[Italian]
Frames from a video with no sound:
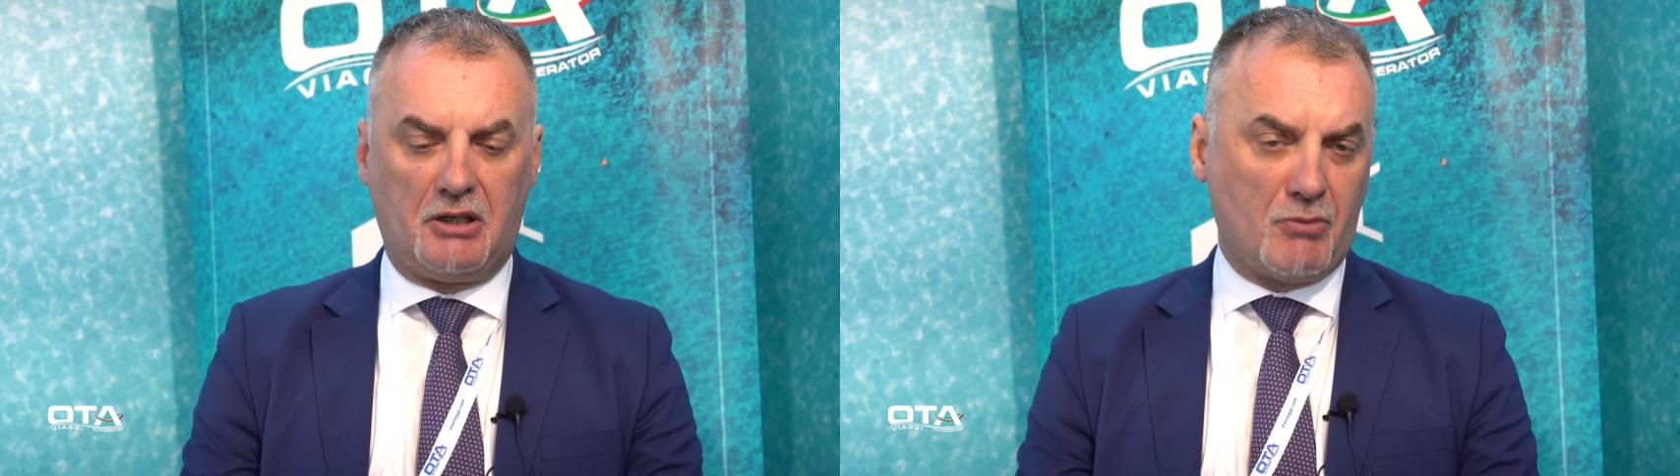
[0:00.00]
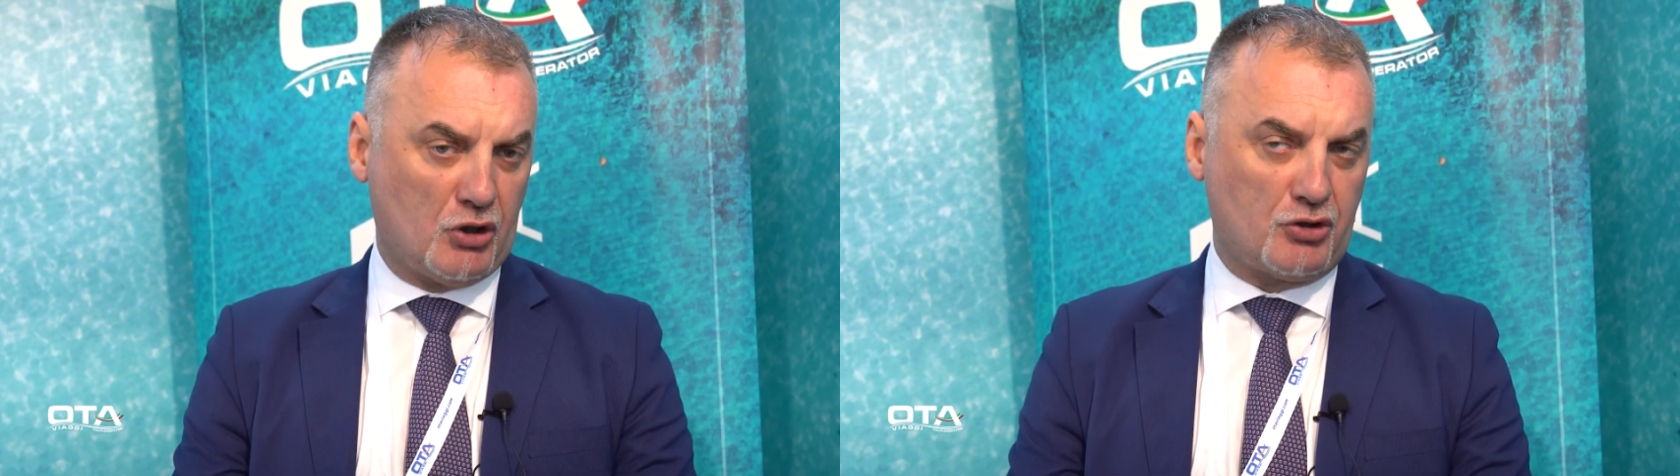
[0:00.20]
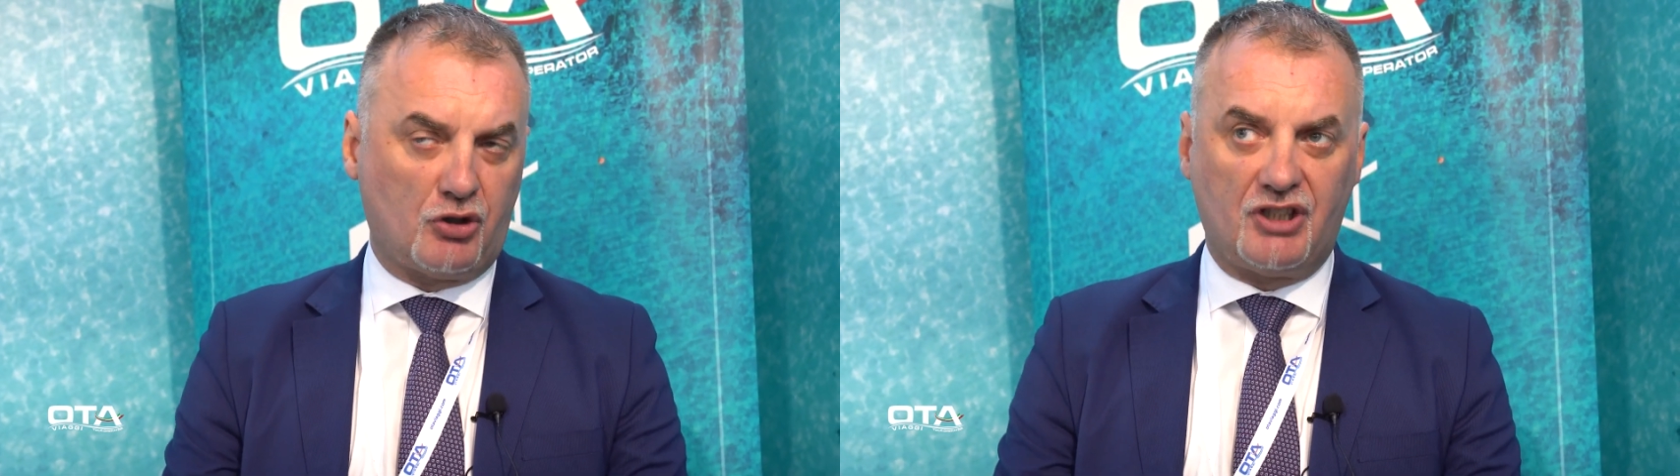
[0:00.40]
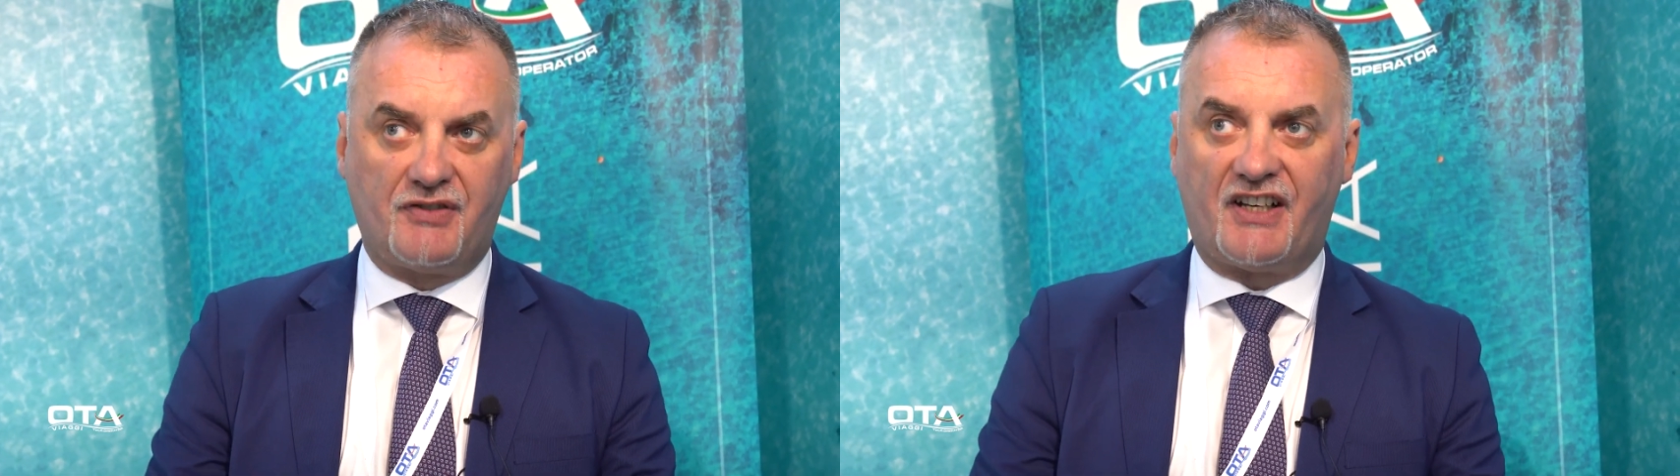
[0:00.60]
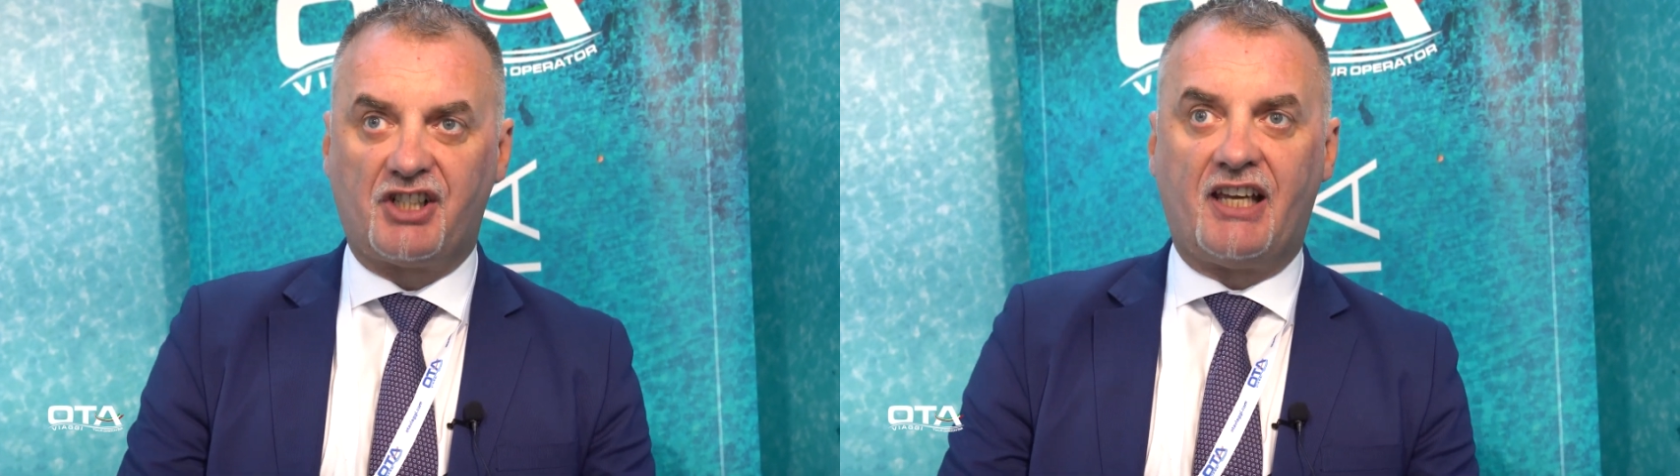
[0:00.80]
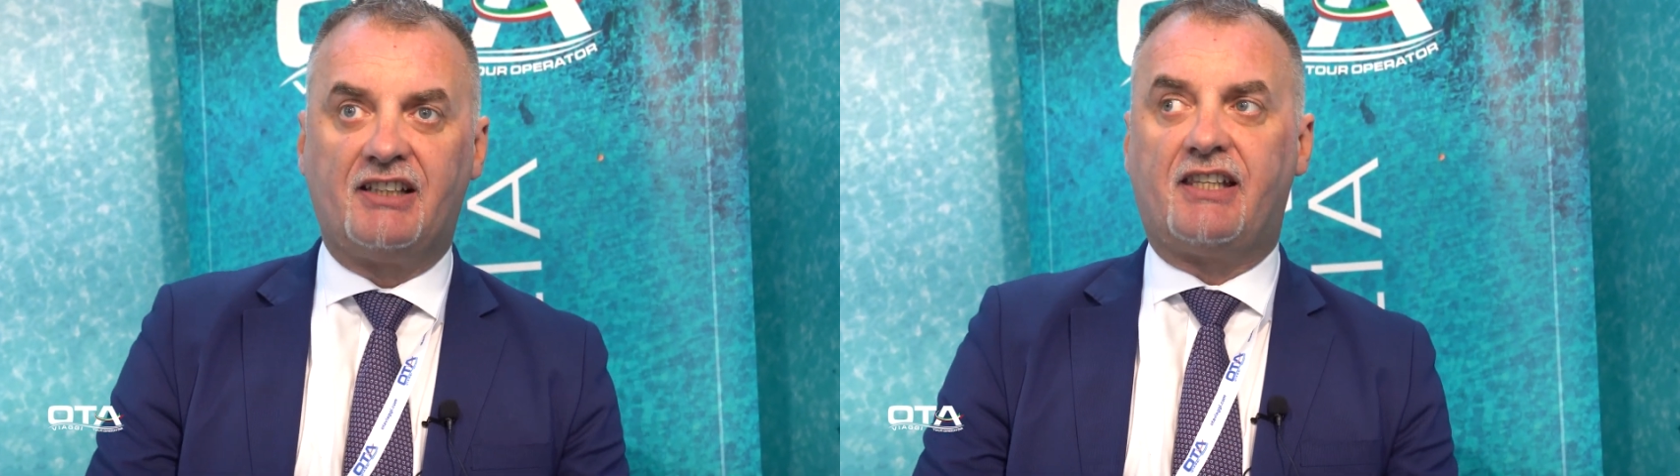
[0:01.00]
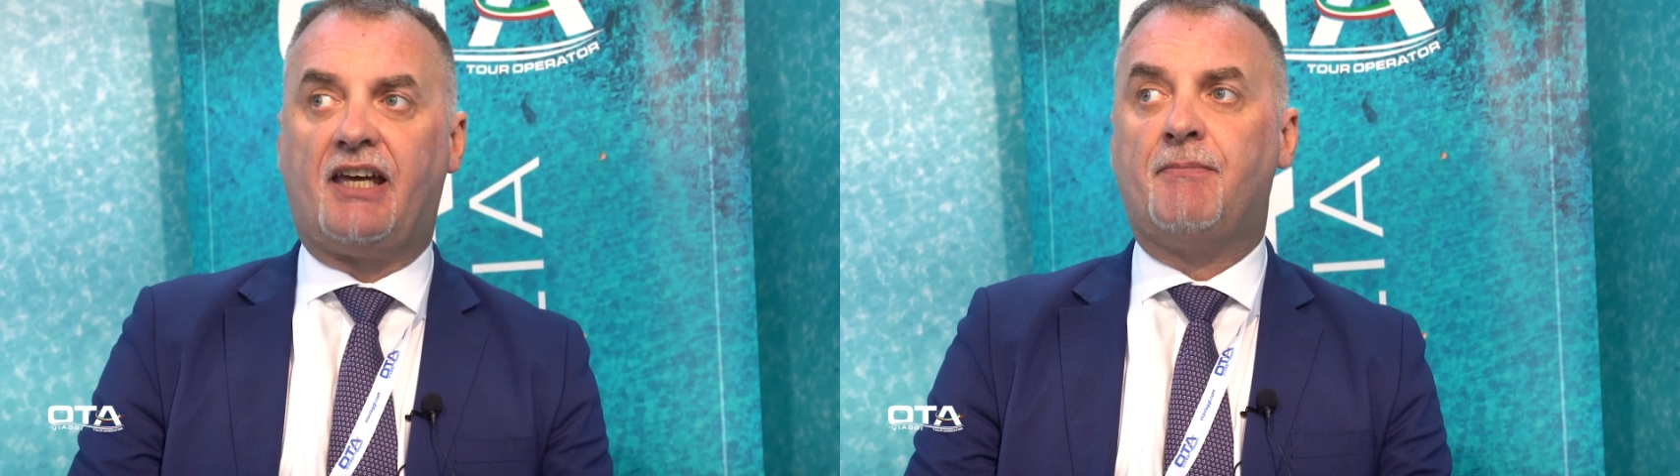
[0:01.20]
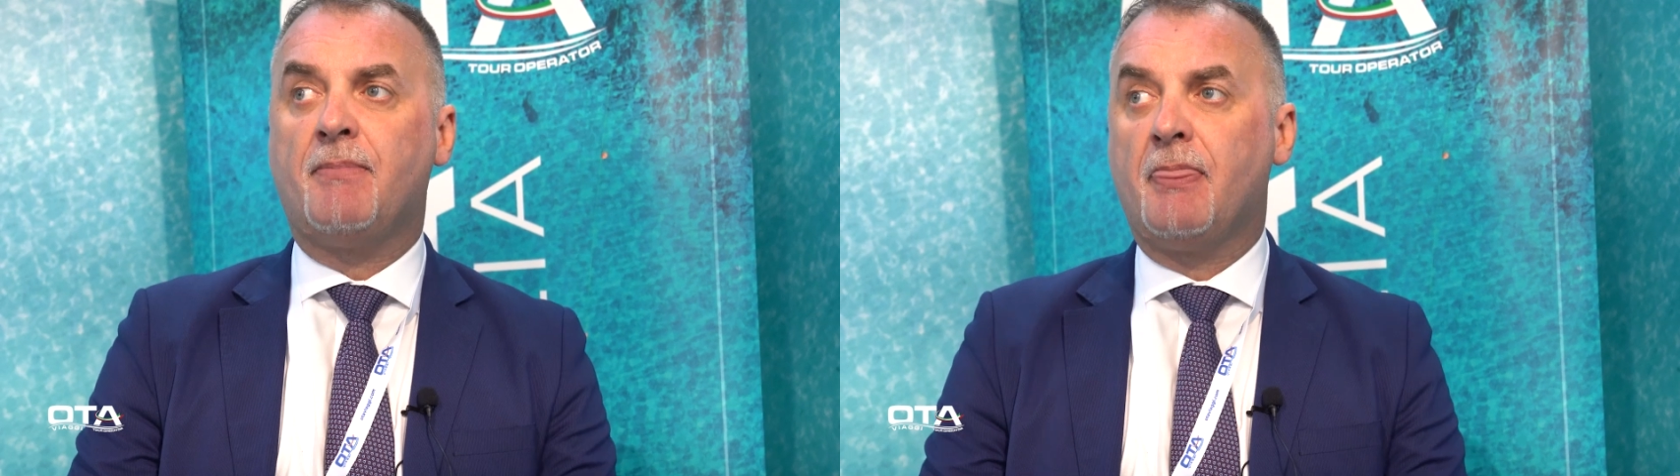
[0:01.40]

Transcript: in modo soddisfacente.